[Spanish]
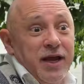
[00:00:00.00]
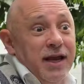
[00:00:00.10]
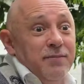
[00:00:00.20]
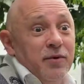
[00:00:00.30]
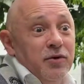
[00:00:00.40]

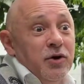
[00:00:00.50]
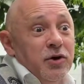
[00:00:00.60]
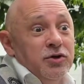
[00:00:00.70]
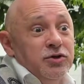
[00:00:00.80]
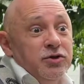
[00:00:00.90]
ejemplo,
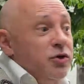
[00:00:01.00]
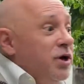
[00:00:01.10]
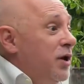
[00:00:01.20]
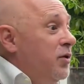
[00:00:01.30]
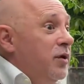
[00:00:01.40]
yo
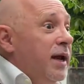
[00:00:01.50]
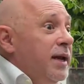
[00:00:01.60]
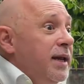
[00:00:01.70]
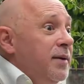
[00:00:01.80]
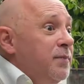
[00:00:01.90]
qué no
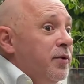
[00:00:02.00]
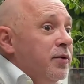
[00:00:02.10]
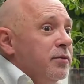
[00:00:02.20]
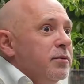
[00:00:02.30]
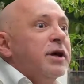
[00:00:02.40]
daría
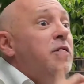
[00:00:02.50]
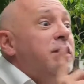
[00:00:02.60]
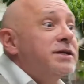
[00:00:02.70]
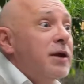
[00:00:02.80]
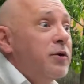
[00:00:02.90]
por, creo
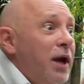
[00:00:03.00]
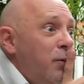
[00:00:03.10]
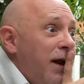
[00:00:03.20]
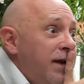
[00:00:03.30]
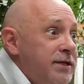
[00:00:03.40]
que se lo oí a
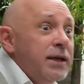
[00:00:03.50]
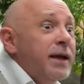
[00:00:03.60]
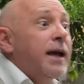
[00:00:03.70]
Juanes,